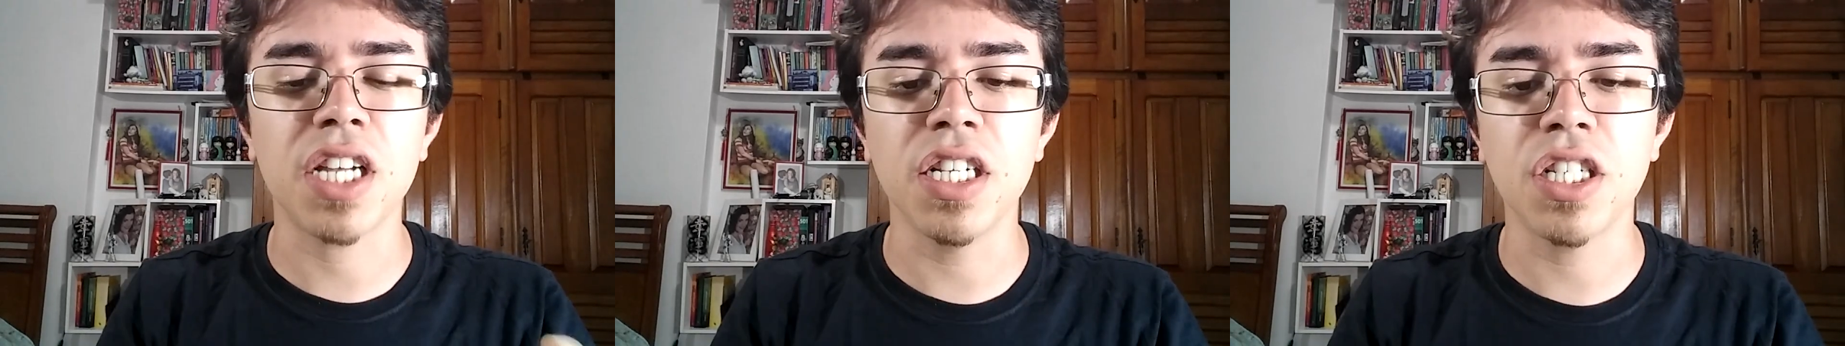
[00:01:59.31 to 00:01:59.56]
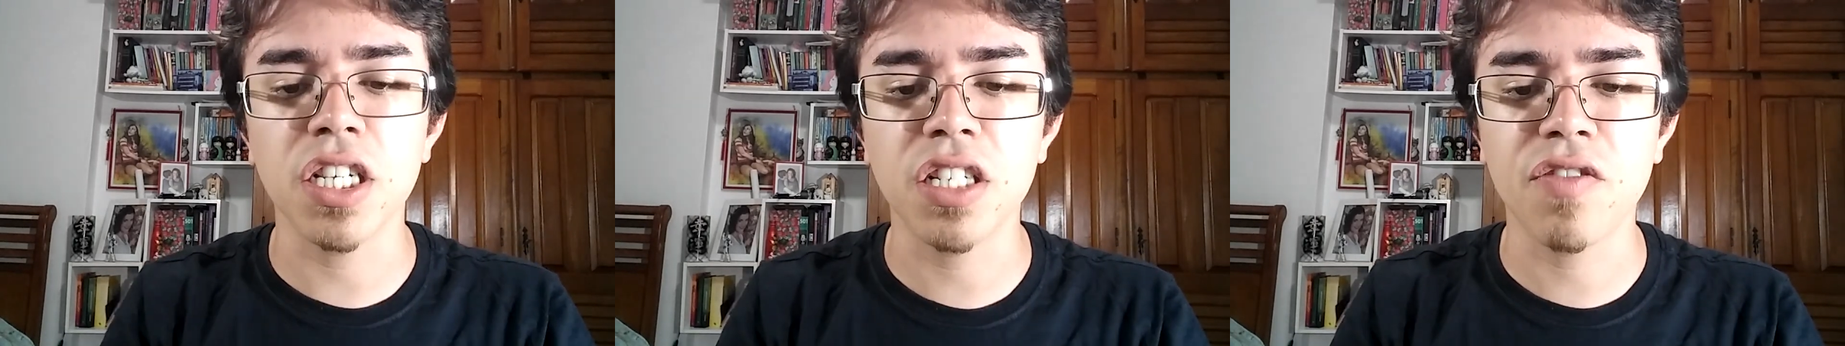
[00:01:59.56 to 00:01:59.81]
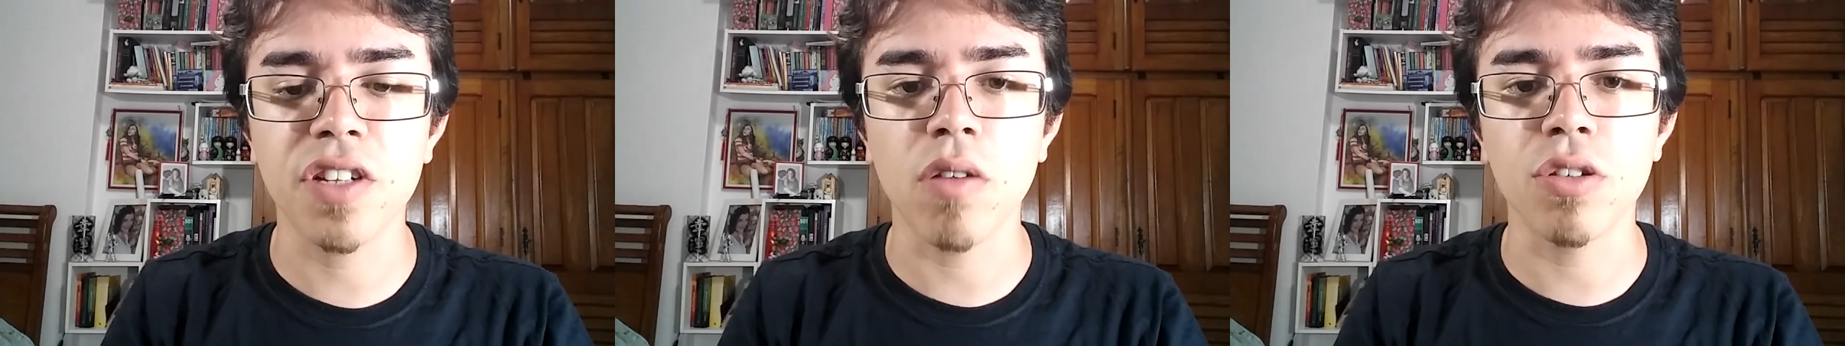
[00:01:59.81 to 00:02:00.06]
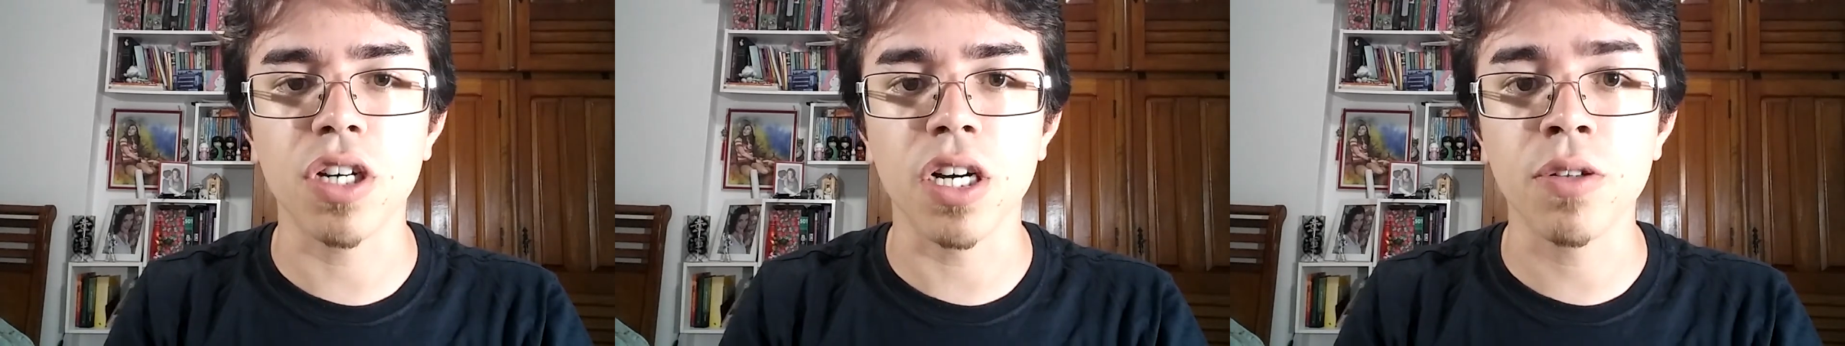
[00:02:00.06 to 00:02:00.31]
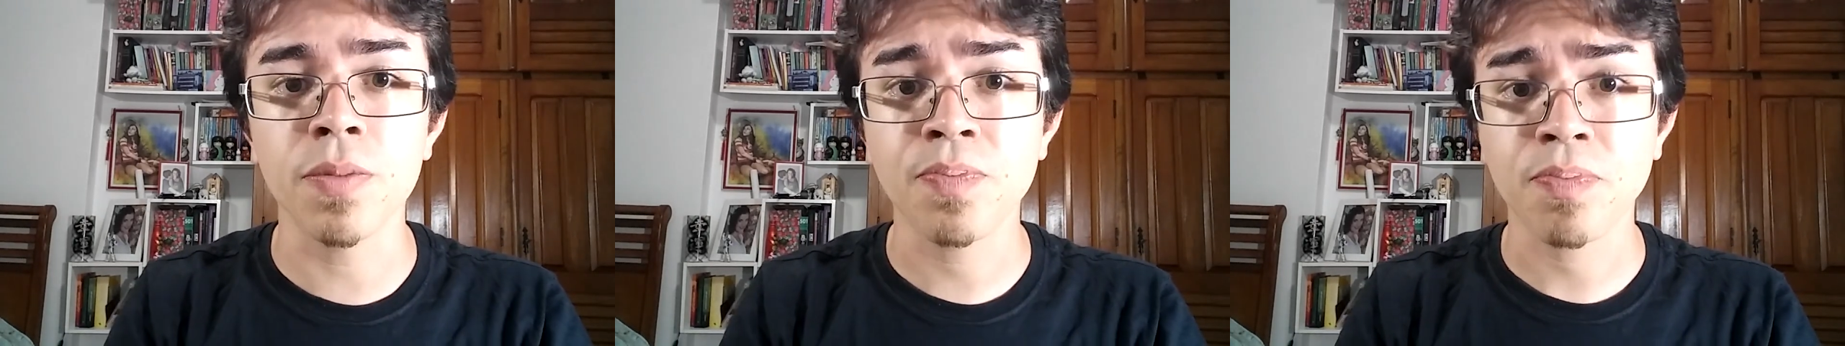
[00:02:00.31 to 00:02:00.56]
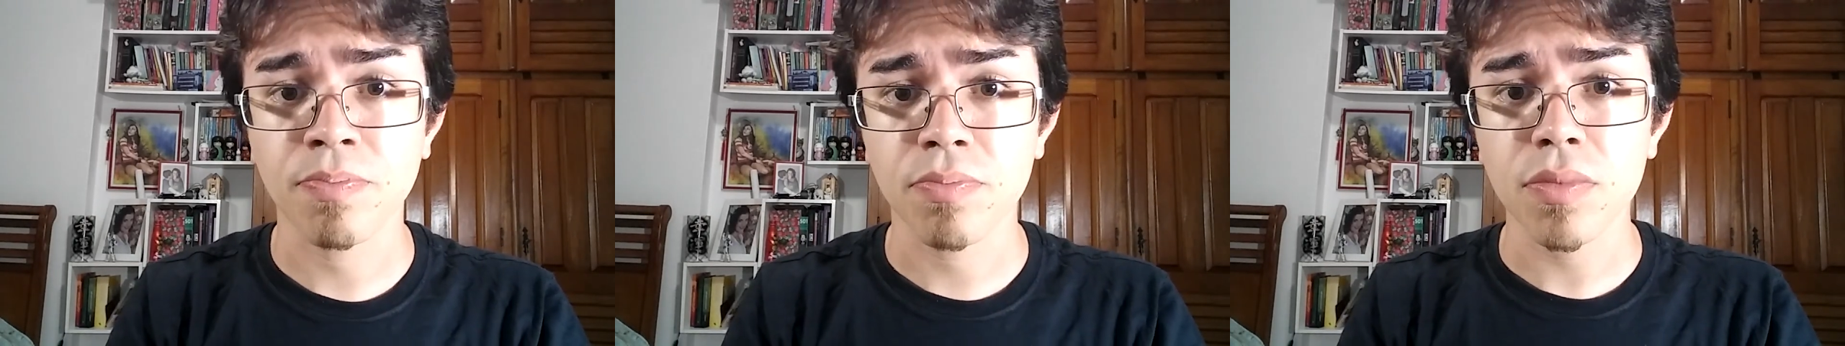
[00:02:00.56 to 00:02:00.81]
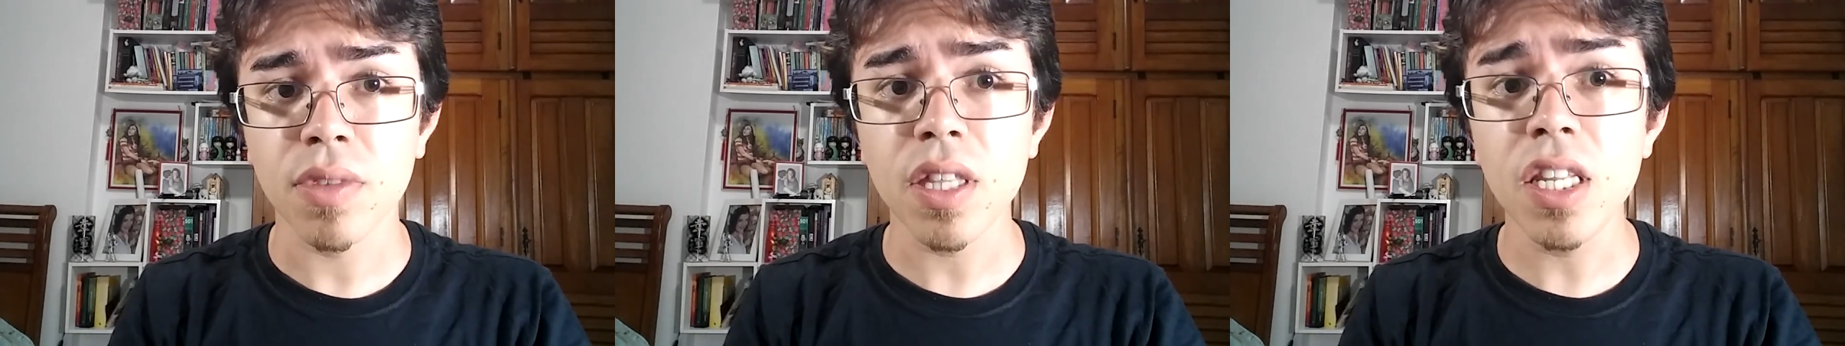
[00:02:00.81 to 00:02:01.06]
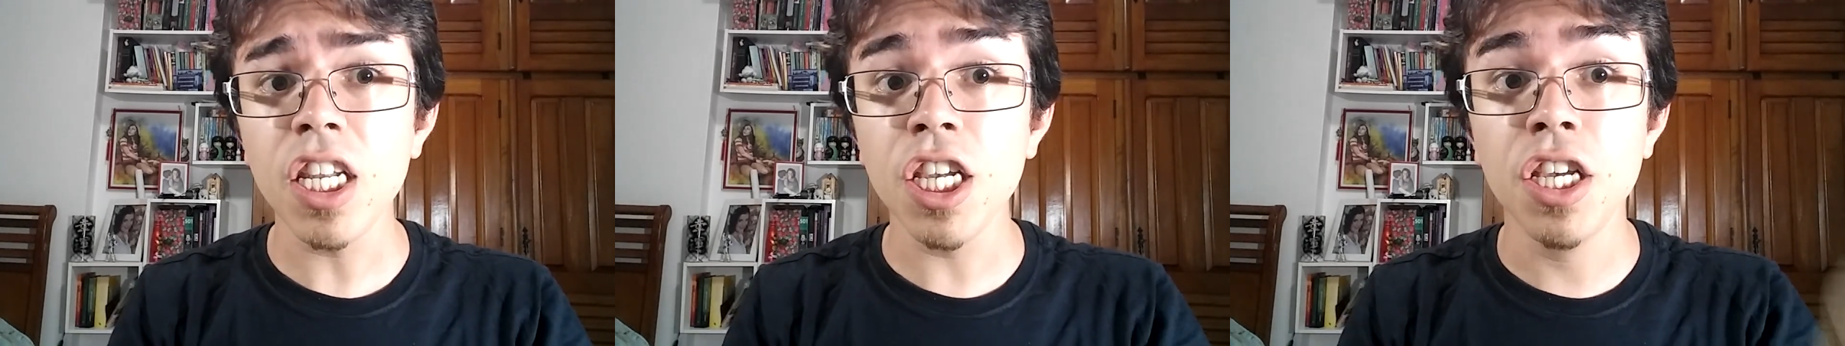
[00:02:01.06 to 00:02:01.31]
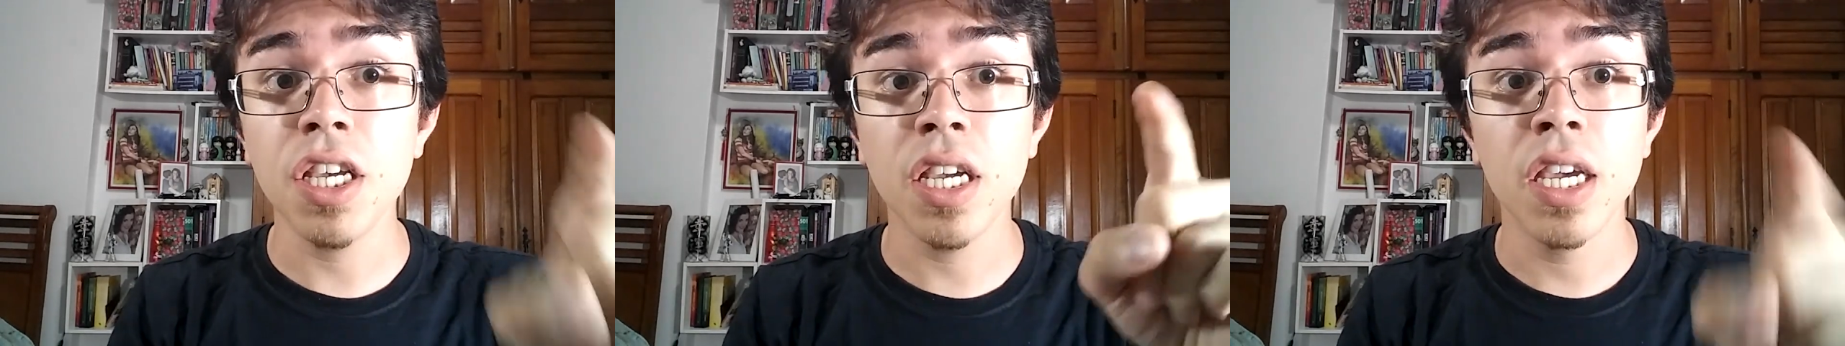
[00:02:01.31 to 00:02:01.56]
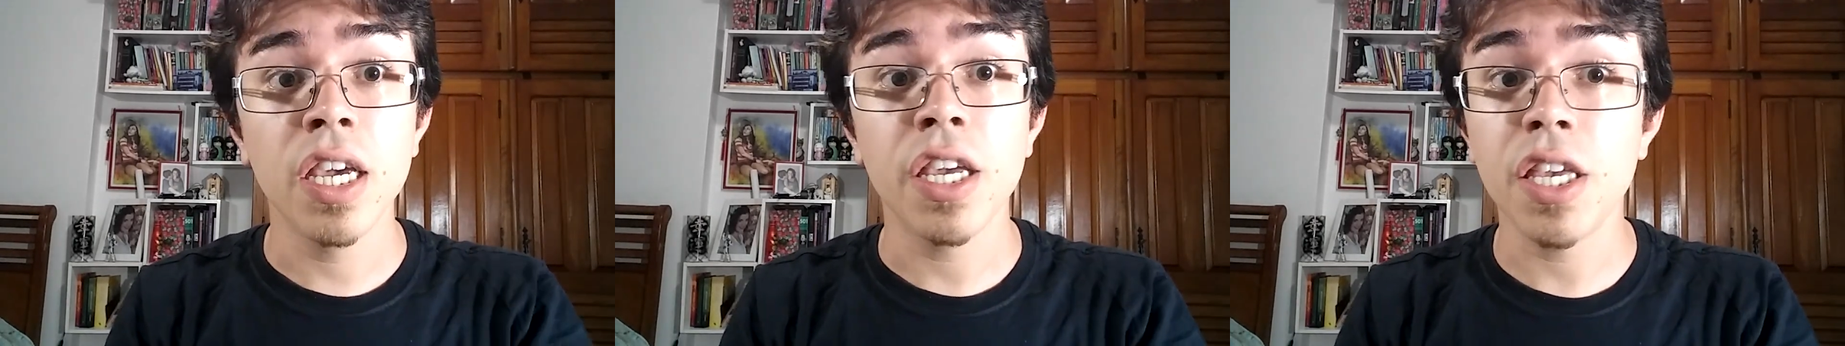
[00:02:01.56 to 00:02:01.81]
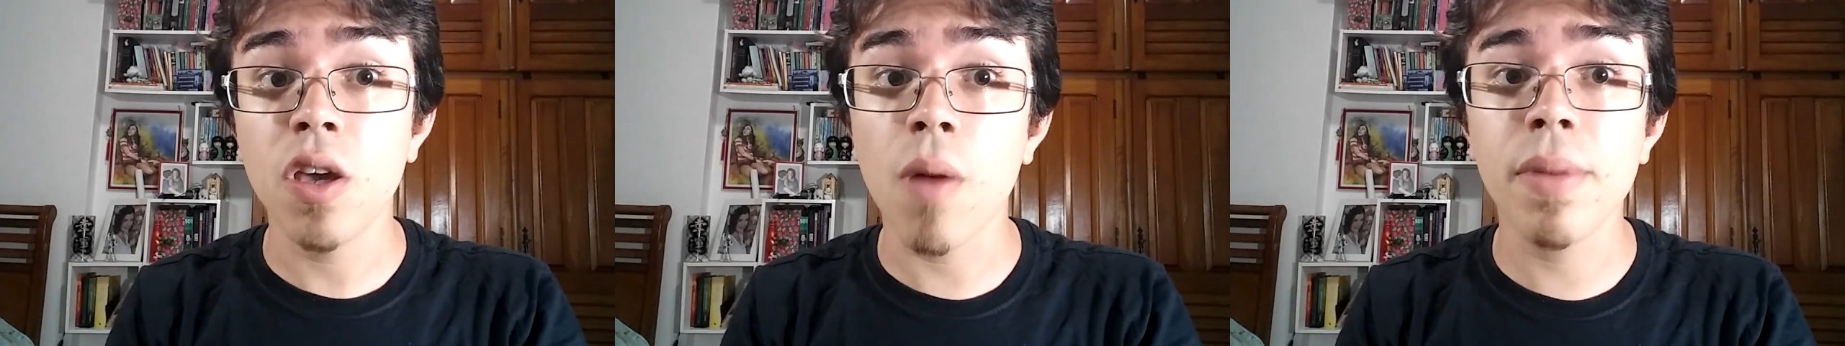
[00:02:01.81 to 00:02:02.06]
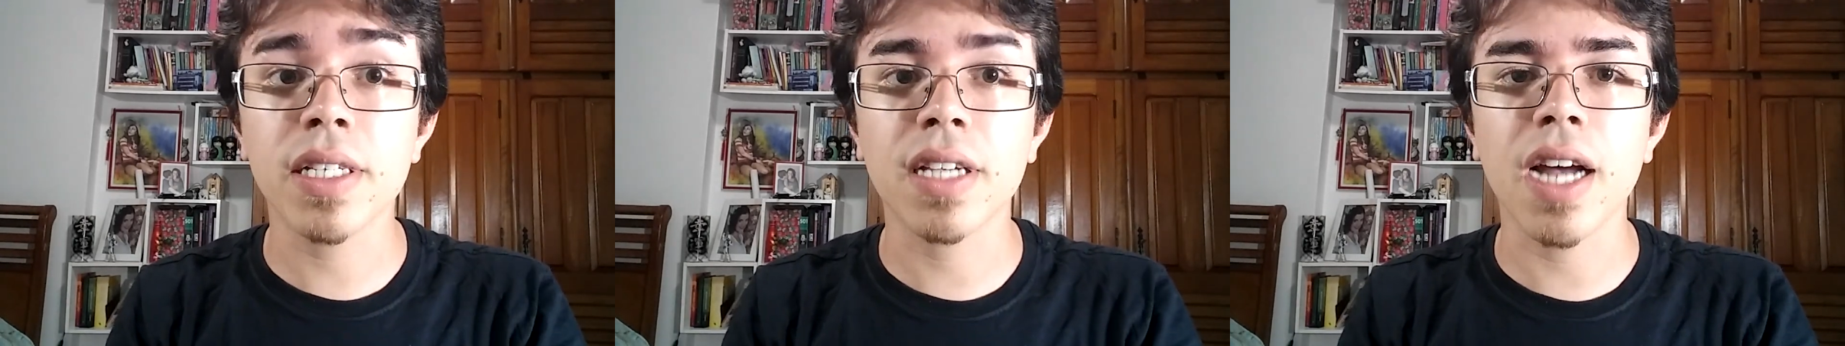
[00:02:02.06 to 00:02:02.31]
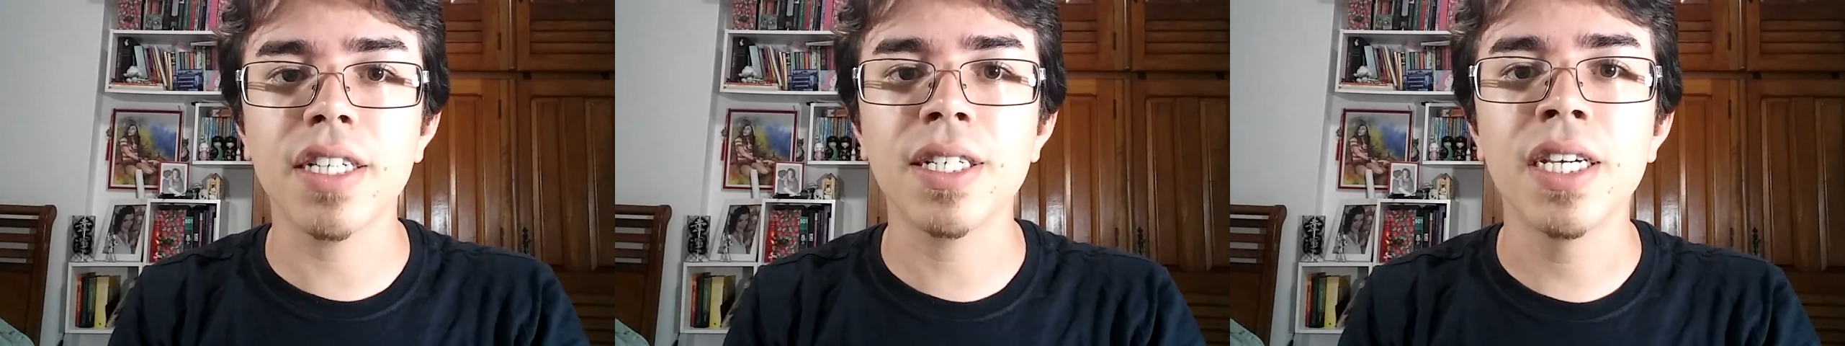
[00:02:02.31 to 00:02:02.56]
Esses clichês de final de ano. E é uma